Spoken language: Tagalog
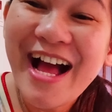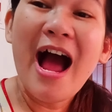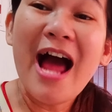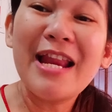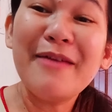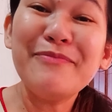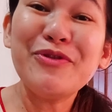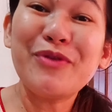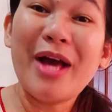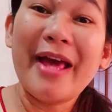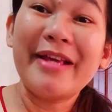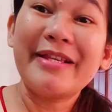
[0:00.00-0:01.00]
Alam nyo
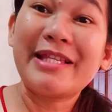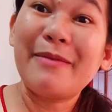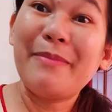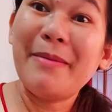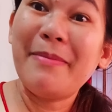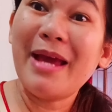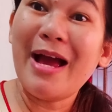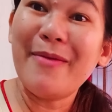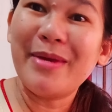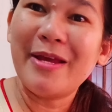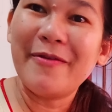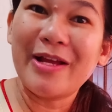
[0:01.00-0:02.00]
guys, si Bibi Ami,